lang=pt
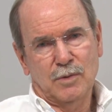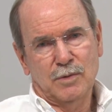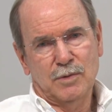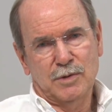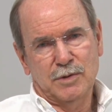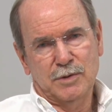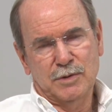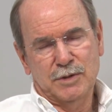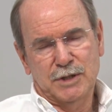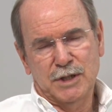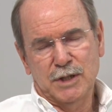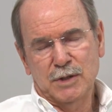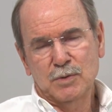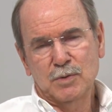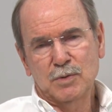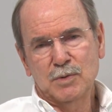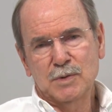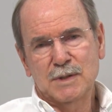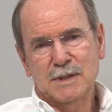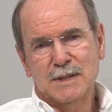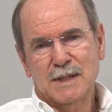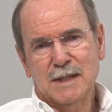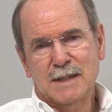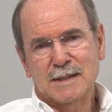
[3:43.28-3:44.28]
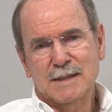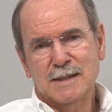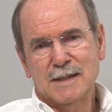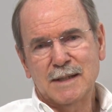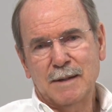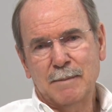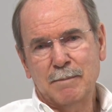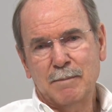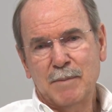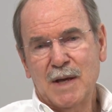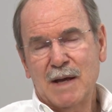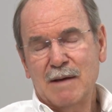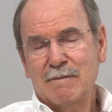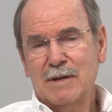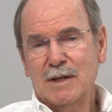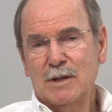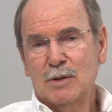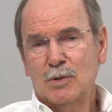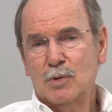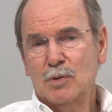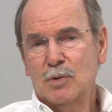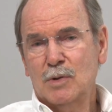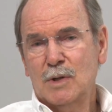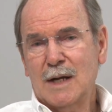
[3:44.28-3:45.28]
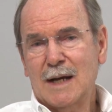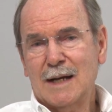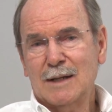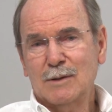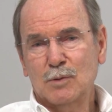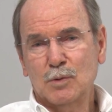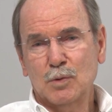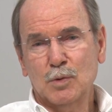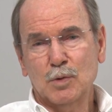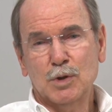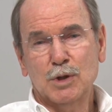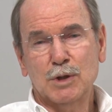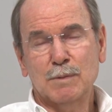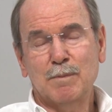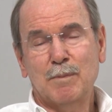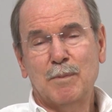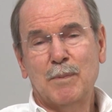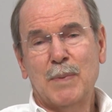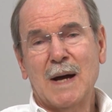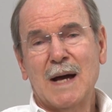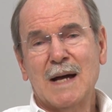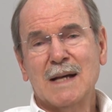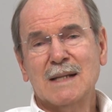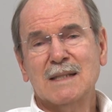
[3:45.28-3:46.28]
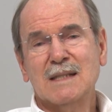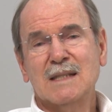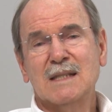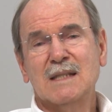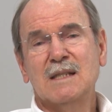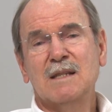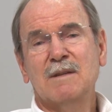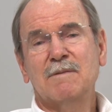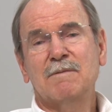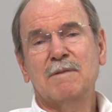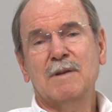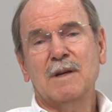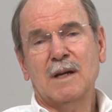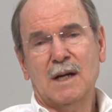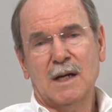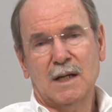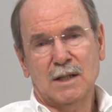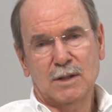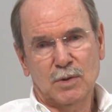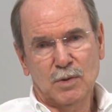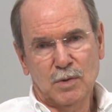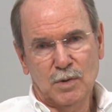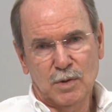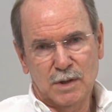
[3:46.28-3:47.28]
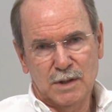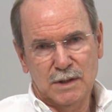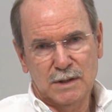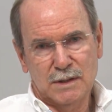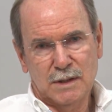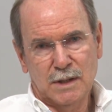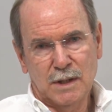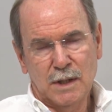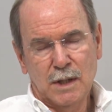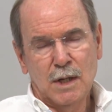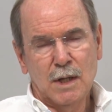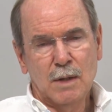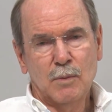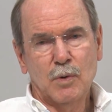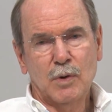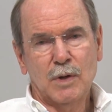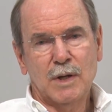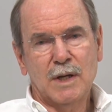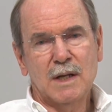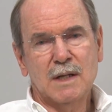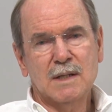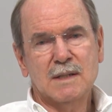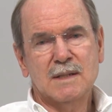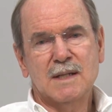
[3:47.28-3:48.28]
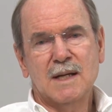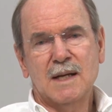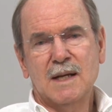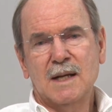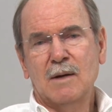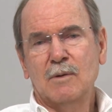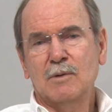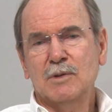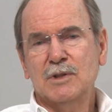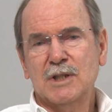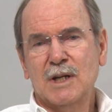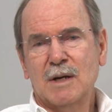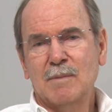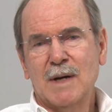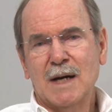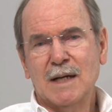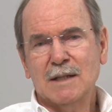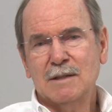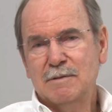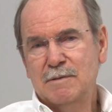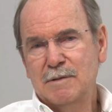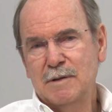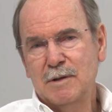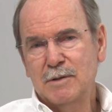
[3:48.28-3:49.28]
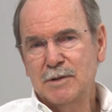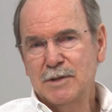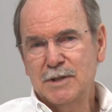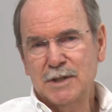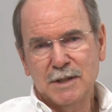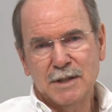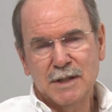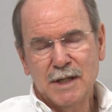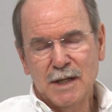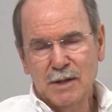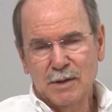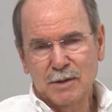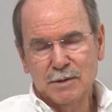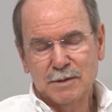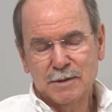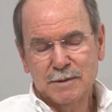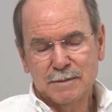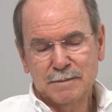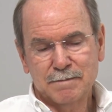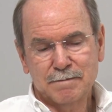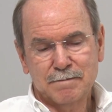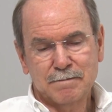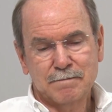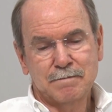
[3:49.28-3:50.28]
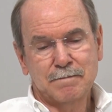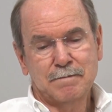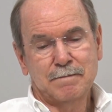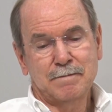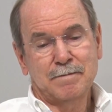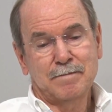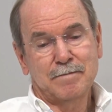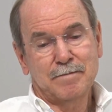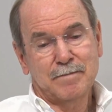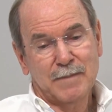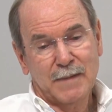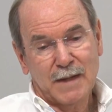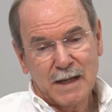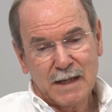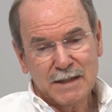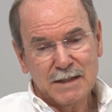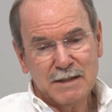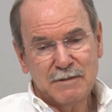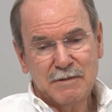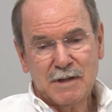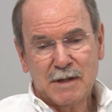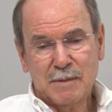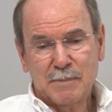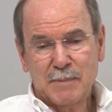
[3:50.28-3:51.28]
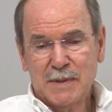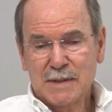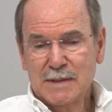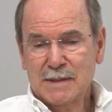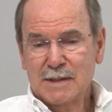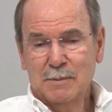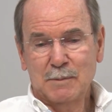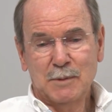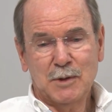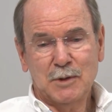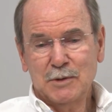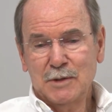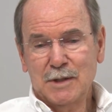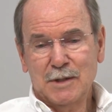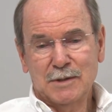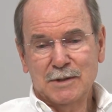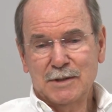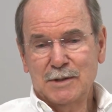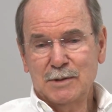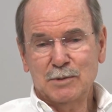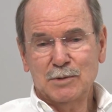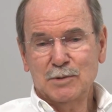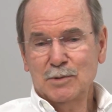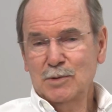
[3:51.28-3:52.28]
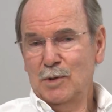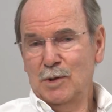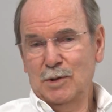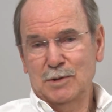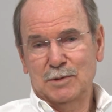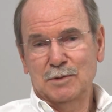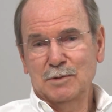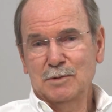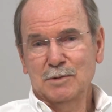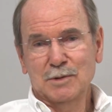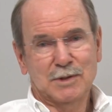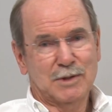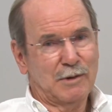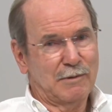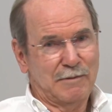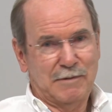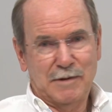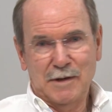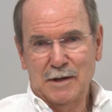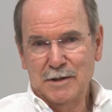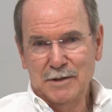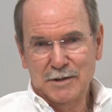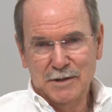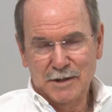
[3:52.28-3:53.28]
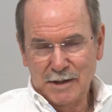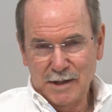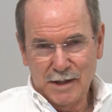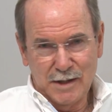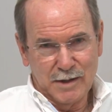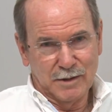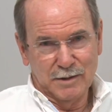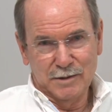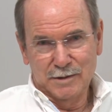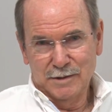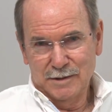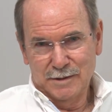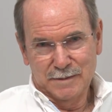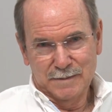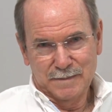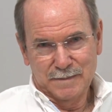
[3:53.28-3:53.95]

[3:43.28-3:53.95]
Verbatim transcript: Jesus diz assim, bem-aventurados os pacificadores, porque eles serão chamados filhos de Deus, a gente fica pensando, meu Deus, e os outros não são filhos de Deus?